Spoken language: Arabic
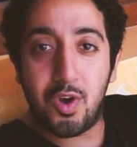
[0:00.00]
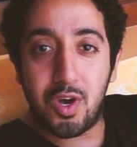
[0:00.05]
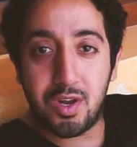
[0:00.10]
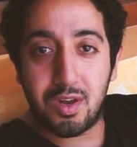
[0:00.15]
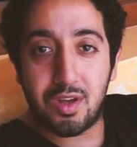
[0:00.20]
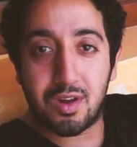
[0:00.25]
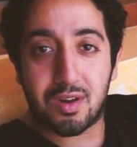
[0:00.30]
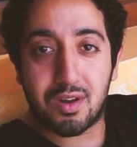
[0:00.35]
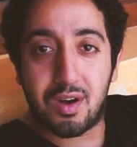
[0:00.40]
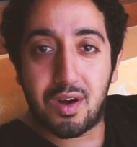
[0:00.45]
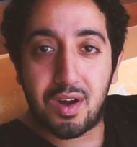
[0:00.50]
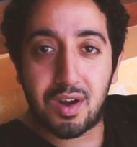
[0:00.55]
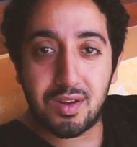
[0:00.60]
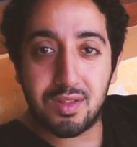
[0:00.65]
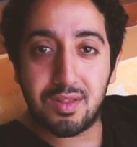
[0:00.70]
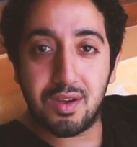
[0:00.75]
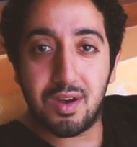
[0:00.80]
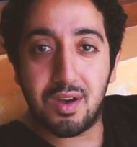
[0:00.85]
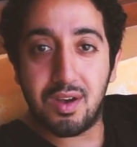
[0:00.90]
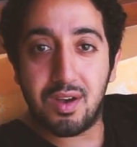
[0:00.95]
واحنا
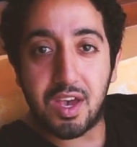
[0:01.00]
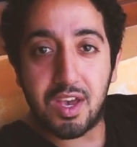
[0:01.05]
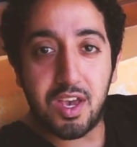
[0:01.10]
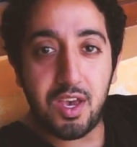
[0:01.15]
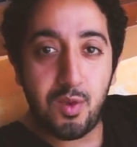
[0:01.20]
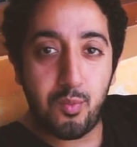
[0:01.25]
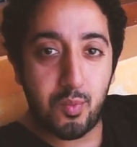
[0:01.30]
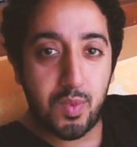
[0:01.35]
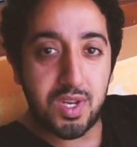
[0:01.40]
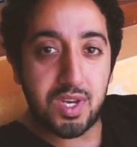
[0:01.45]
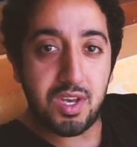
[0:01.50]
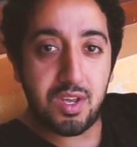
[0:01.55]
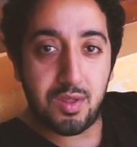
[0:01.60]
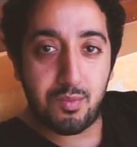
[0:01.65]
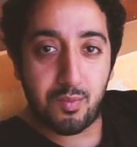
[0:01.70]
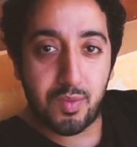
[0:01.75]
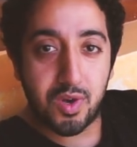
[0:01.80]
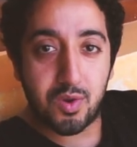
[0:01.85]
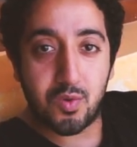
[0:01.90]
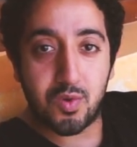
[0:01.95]
النهاردة جايين مدينة
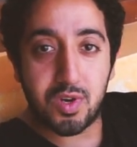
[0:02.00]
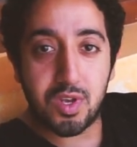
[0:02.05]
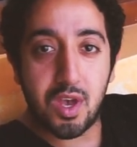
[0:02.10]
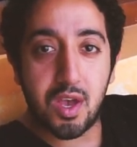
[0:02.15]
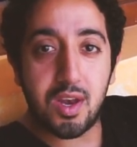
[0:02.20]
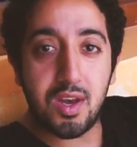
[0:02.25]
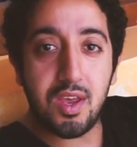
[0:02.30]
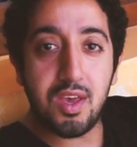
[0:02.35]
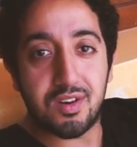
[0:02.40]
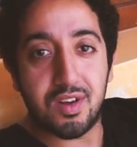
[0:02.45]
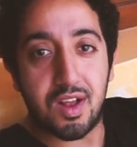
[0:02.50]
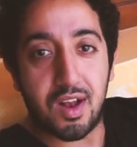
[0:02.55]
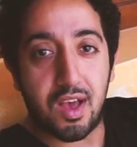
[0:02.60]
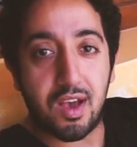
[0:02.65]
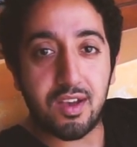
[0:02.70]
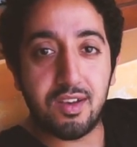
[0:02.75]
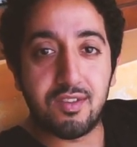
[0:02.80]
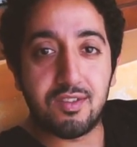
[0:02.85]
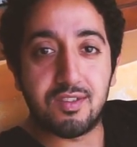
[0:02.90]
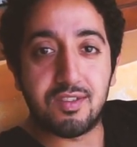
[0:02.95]
باكورياني
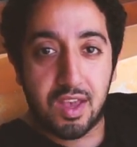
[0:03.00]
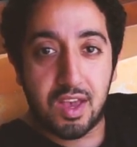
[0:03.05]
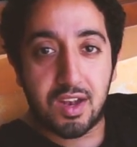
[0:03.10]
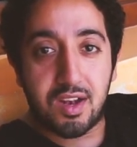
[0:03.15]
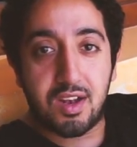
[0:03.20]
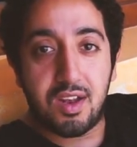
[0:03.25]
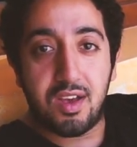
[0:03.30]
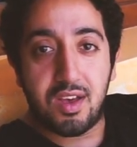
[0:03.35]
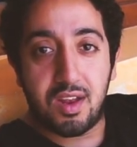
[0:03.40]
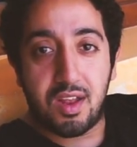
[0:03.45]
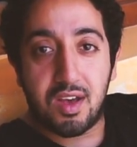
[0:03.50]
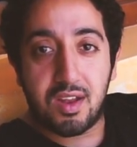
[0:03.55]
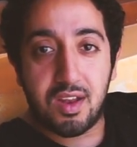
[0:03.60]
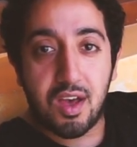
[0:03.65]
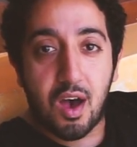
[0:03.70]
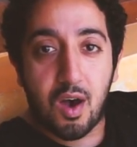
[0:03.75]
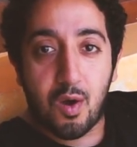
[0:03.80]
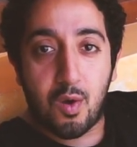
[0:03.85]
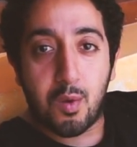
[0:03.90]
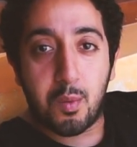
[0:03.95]
ريلاكس جات لنا
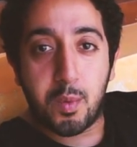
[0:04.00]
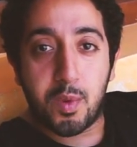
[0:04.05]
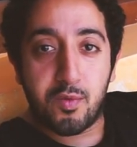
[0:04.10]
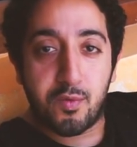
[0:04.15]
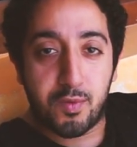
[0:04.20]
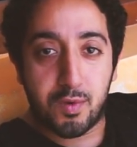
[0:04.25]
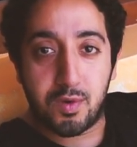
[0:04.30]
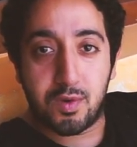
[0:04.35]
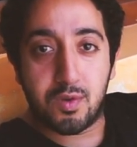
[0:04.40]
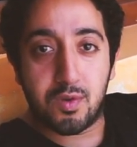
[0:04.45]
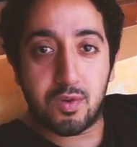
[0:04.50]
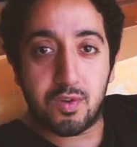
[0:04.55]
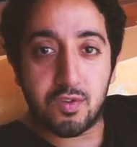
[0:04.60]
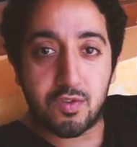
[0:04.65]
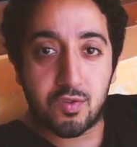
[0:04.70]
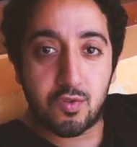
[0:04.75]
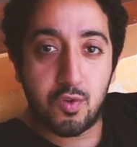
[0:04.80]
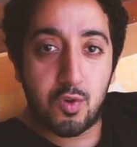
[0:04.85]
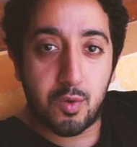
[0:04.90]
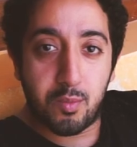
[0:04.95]
دعوة من فندق
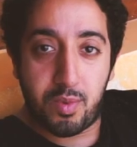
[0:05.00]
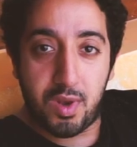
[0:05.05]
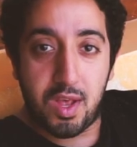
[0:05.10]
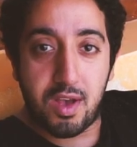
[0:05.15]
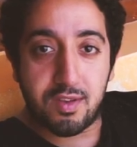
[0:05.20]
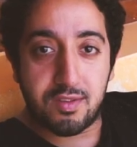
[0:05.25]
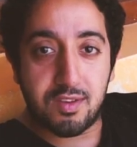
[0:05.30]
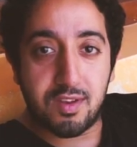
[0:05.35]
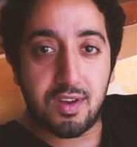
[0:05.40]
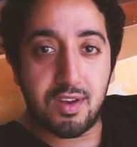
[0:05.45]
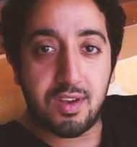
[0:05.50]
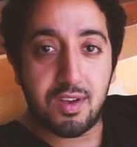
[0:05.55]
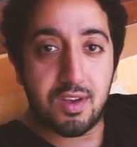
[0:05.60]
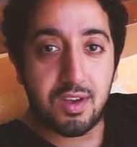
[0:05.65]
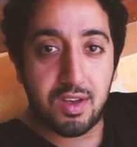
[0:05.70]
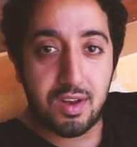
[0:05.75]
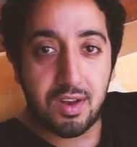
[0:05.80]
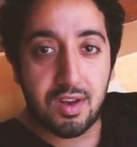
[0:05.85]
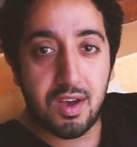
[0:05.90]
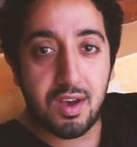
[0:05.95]
سنو بلازا
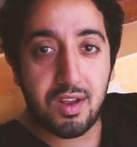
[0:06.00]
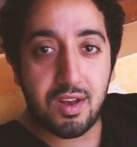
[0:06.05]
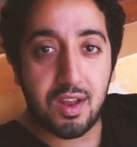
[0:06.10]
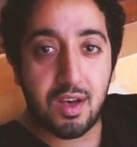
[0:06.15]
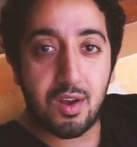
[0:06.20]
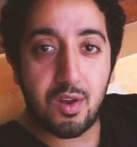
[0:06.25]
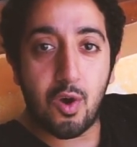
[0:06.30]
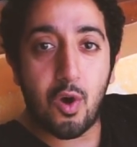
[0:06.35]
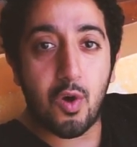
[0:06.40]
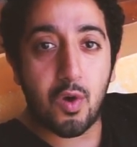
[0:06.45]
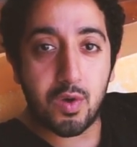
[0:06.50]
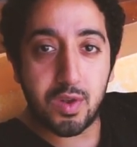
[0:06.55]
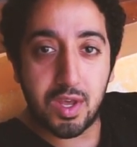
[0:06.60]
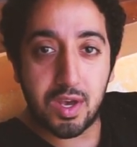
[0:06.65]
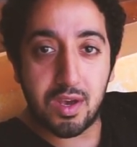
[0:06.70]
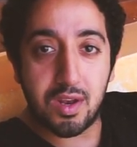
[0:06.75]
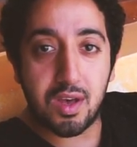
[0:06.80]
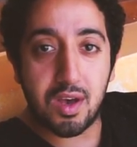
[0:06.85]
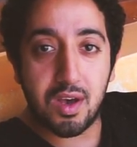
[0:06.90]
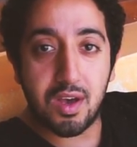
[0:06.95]
ان احنا نقعد
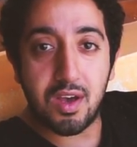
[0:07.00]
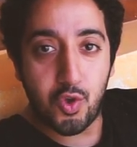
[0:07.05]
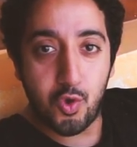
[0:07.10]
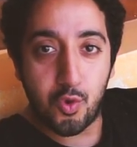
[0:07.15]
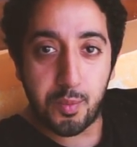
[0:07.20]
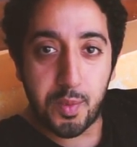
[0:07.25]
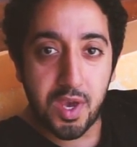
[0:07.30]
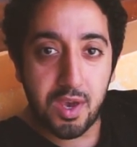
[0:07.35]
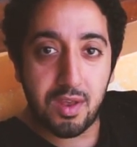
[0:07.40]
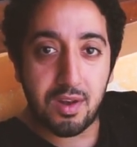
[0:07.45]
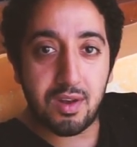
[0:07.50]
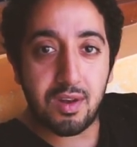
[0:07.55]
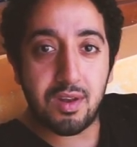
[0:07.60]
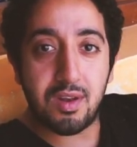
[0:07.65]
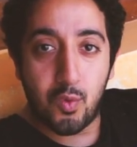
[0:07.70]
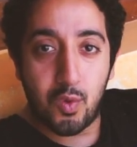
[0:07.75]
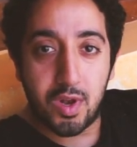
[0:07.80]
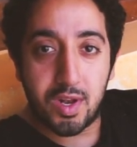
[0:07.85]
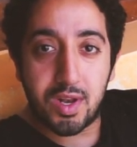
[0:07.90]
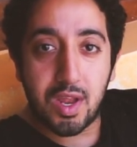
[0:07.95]
هنا يومين
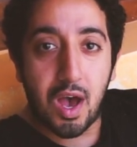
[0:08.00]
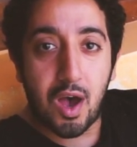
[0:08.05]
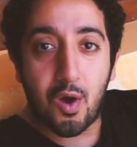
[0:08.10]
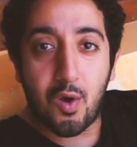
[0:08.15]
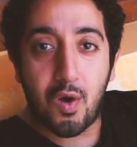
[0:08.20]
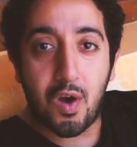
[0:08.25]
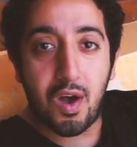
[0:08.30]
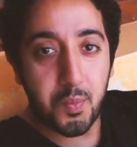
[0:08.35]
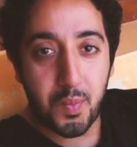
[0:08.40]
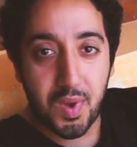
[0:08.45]
والدعوة